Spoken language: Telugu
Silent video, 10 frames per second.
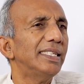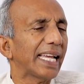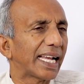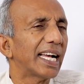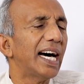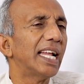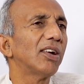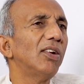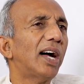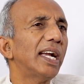చెక్క
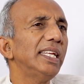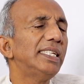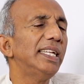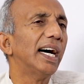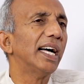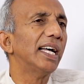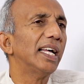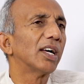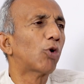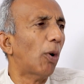ఆడించిన
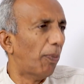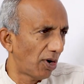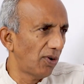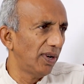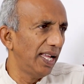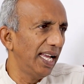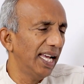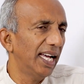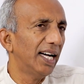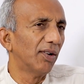కొబ్బరి నూనె
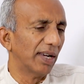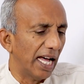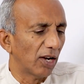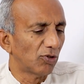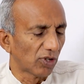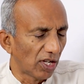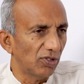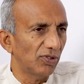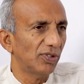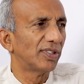నాలుగు
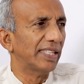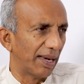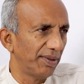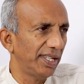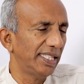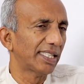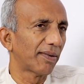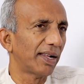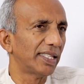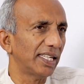చుక్కలు స్నానం చేసిన
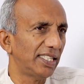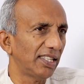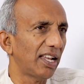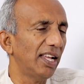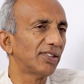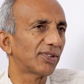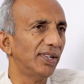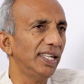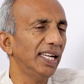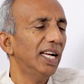తర్వాత చేతిలో
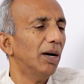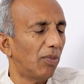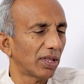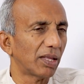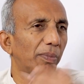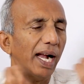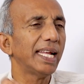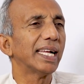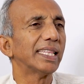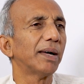వేసుకొని మొత్తం
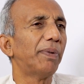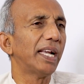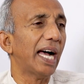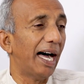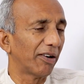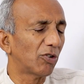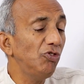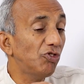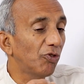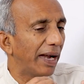బాడీకి అంతా పట్టి
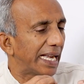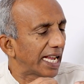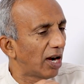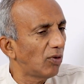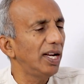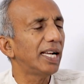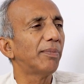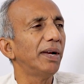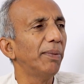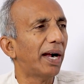కొంచెం వెట్గా
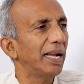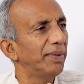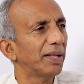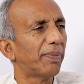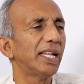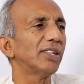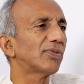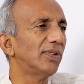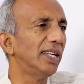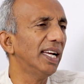ఉండేటప్పుడే బాడీ మీద
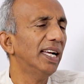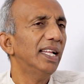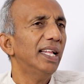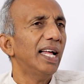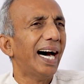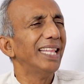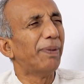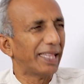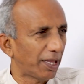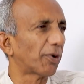పట్టేసుకుంటే అది
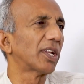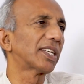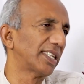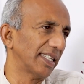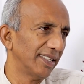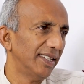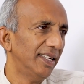పెద్ద ప్రొటెక్షన్